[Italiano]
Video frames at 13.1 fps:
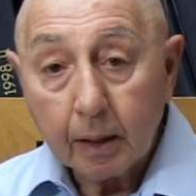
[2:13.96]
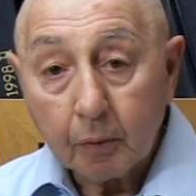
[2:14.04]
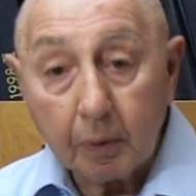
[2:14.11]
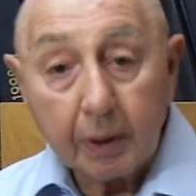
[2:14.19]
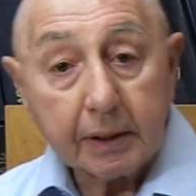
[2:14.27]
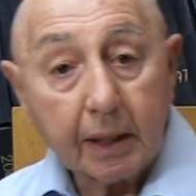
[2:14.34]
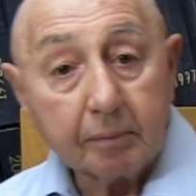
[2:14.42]

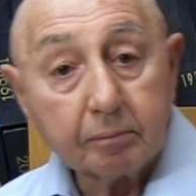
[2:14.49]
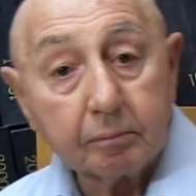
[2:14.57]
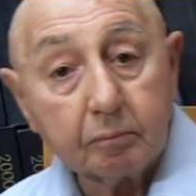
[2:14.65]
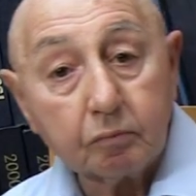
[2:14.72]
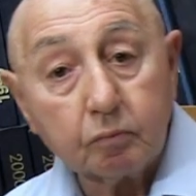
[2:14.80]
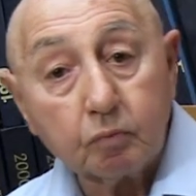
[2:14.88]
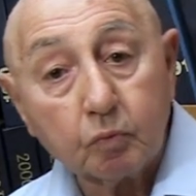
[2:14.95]
Quindi
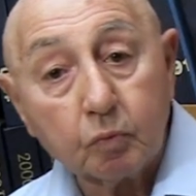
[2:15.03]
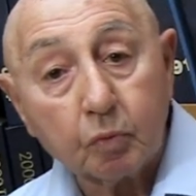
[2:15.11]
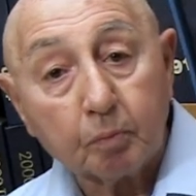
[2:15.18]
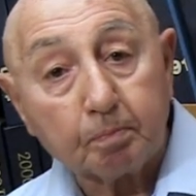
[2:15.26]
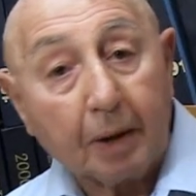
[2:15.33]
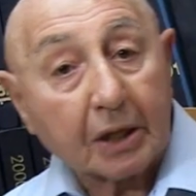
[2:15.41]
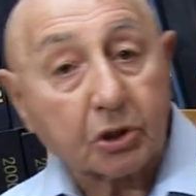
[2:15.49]

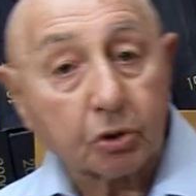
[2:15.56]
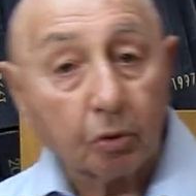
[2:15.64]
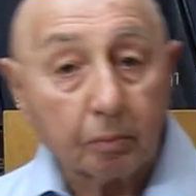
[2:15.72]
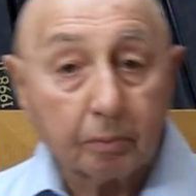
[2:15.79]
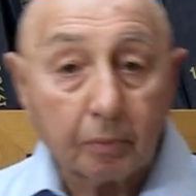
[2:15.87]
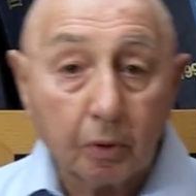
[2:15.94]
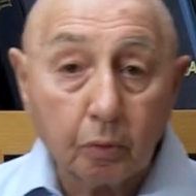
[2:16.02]

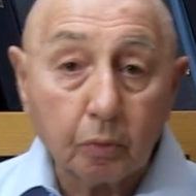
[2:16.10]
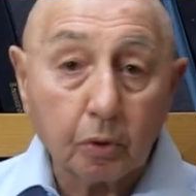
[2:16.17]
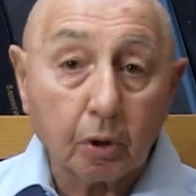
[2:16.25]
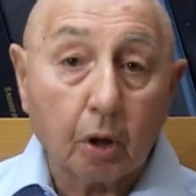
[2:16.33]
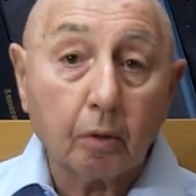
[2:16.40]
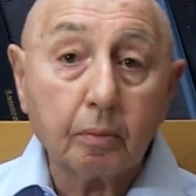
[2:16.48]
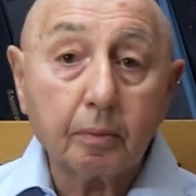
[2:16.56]
passo
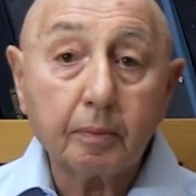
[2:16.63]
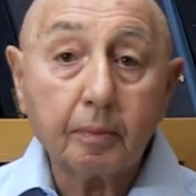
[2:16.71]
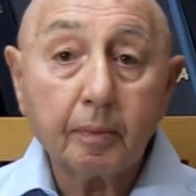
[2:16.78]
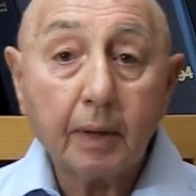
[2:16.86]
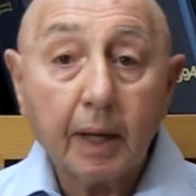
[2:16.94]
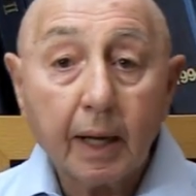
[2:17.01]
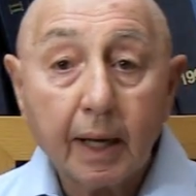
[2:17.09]
lungo
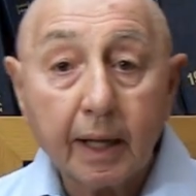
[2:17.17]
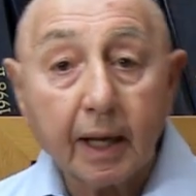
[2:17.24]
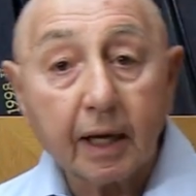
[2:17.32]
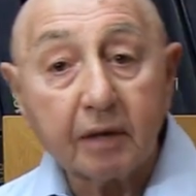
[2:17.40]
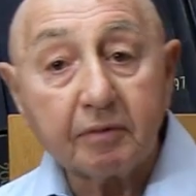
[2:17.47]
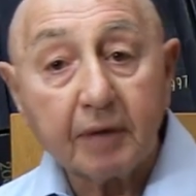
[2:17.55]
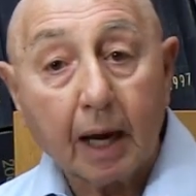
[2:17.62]
e
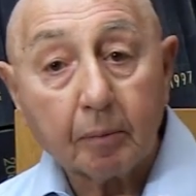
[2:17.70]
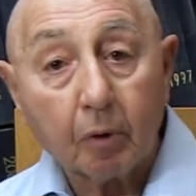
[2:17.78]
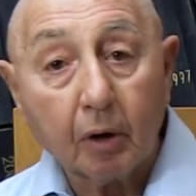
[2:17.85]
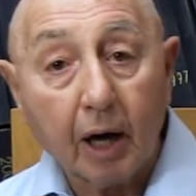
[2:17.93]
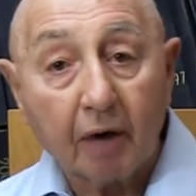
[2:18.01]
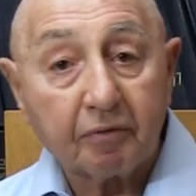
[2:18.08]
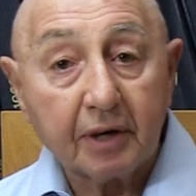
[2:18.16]
arriviamo
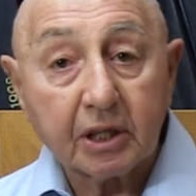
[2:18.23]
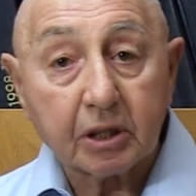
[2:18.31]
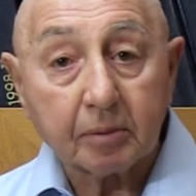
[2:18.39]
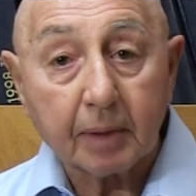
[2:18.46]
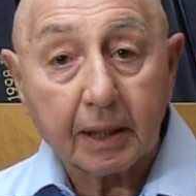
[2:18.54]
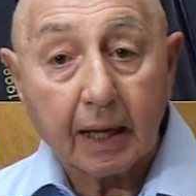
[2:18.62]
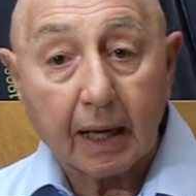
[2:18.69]
a Felice
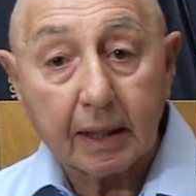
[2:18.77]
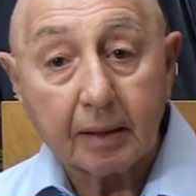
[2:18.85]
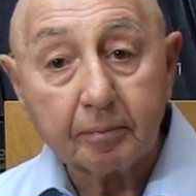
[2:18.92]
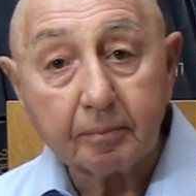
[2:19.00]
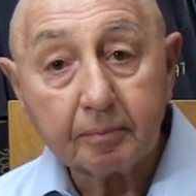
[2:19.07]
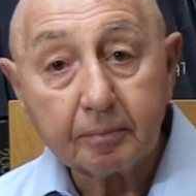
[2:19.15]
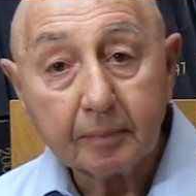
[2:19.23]
Mariani.
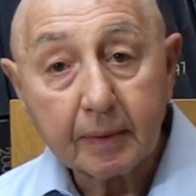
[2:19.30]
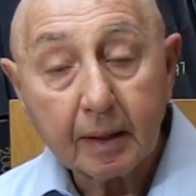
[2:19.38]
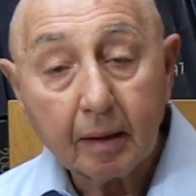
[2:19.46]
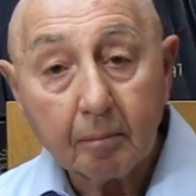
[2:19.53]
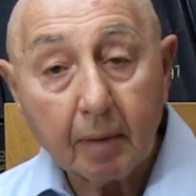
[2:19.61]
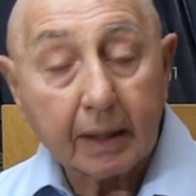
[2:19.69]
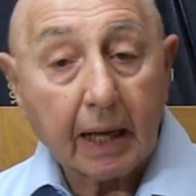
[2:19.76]

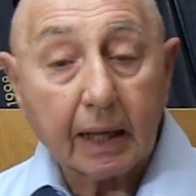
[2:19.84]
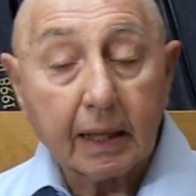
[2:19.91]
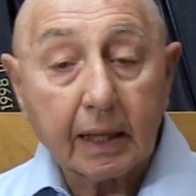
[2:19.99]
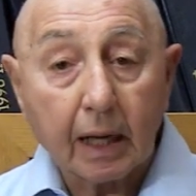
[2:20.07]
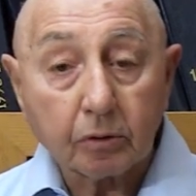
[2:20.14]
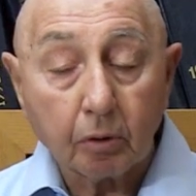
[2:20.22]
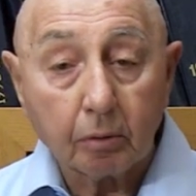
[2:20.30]
Mariani è
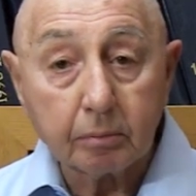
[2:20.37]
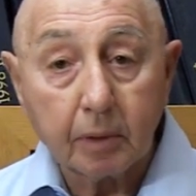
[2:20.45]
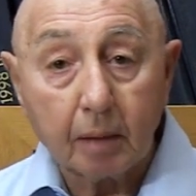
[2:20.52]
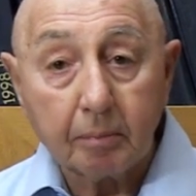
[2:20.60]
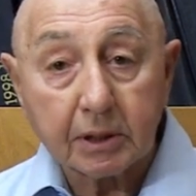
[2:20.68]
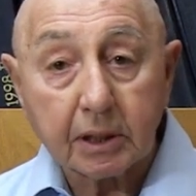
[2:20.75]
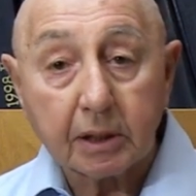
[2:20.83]
nato nel
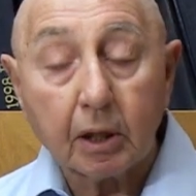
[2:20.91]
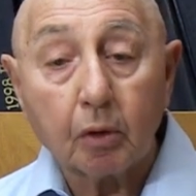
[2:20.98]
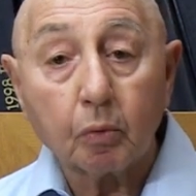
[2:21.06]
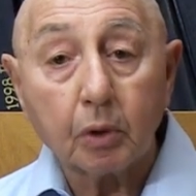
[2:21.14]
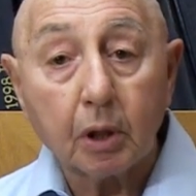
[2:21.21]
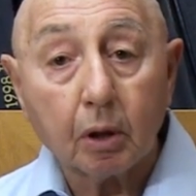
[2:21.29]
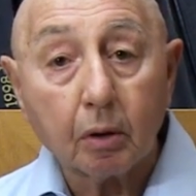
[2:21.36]
mese di
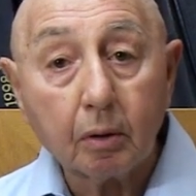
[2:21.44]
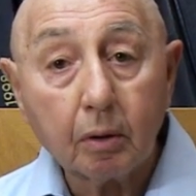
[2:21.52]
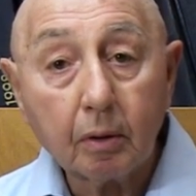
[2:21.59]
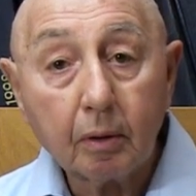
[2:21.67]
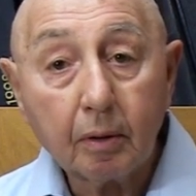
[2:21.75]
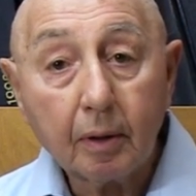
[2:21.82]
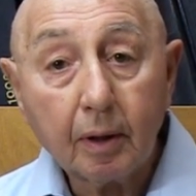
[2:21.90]
luglio,
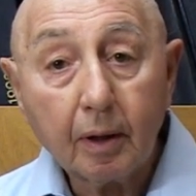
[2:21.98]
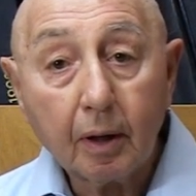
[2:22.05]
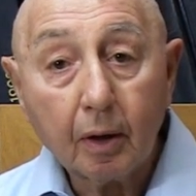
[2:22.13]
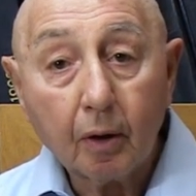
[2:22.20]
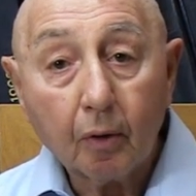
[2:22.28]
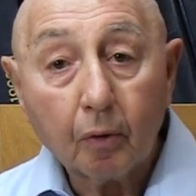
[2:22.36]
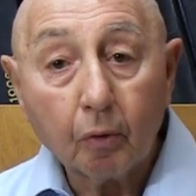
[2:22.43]

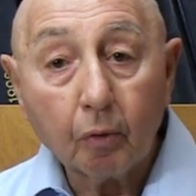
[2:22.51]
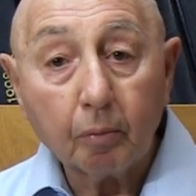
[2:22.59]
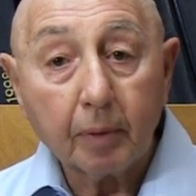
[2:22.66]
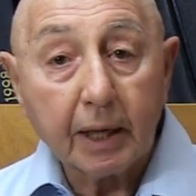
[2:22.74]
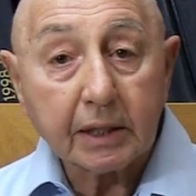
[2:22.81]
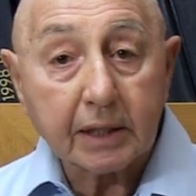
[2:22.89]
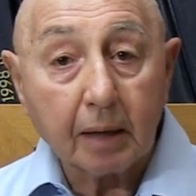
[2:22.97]
un
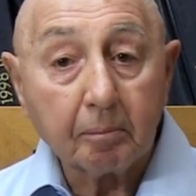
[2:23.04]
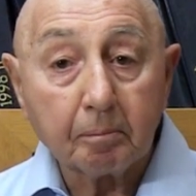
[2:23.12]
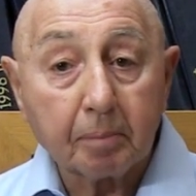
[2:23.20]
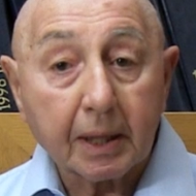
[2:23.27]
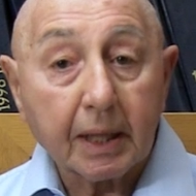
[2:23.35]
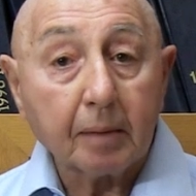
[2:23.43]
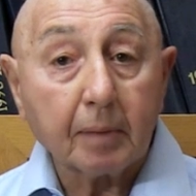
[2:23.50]
mese
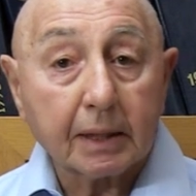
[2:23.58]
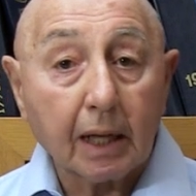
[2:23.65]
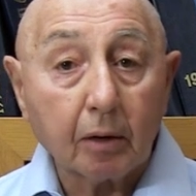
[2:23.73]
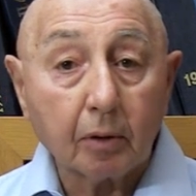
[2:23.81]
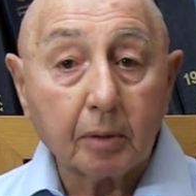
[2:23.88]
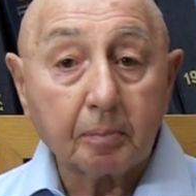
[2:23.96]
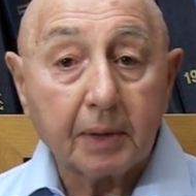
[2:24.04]
prima delle
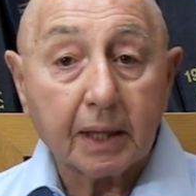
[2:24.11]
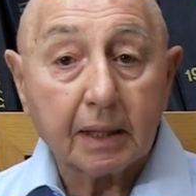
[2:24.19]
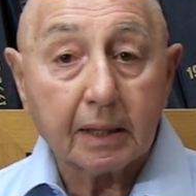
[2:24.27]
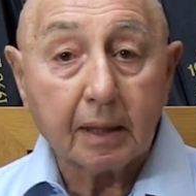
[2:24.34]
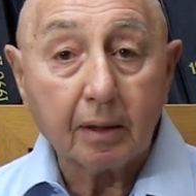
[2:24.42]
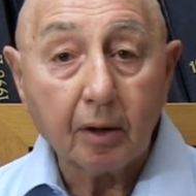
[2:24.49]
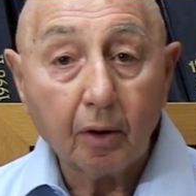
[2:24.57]

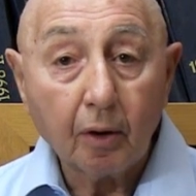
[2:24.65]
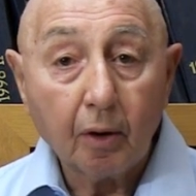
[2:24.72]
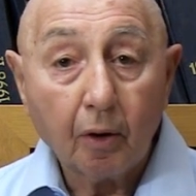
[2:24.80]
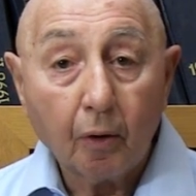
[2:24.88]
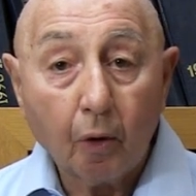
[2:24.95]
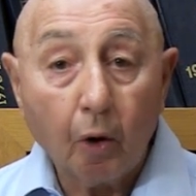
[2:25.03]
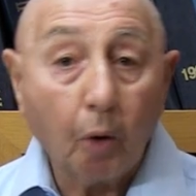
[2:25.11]
Olimpiadi,
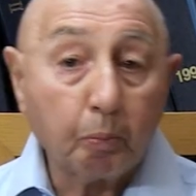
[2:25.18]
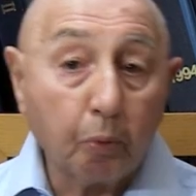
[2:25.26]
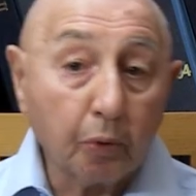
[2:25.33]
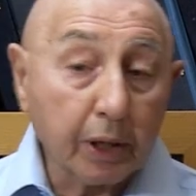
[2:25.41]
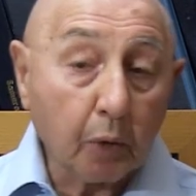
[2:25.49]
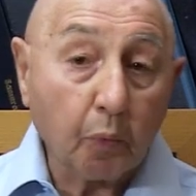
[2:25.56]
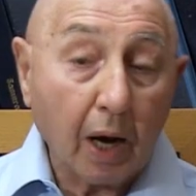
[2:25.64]

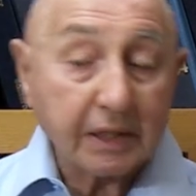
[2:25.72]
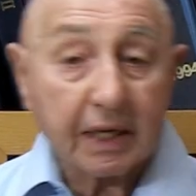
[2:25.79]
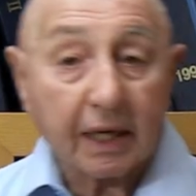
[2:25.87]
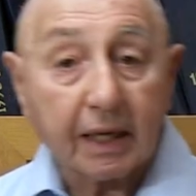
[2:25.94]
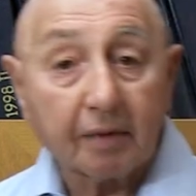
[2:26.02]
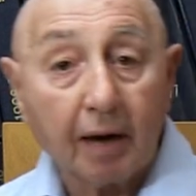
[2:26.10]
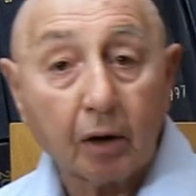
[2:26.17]
oppure quasi a
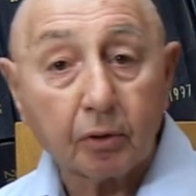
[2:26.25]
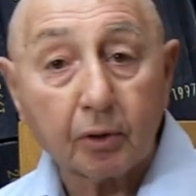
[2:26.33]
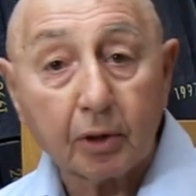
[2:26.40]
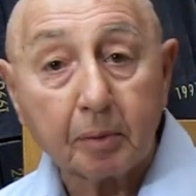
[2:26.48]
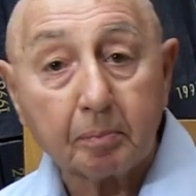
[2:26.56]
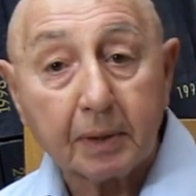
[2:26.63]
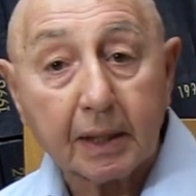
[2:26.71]
cavallo delle
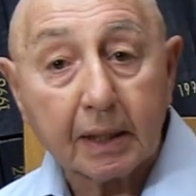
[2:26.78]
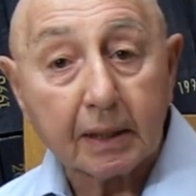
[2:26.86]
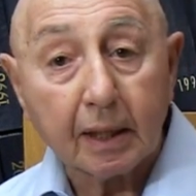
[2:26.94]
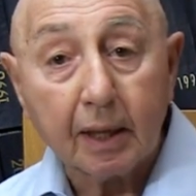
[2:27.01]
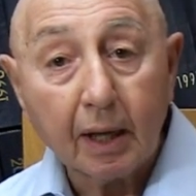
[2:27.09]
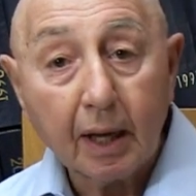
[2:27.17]
Olimpiadi.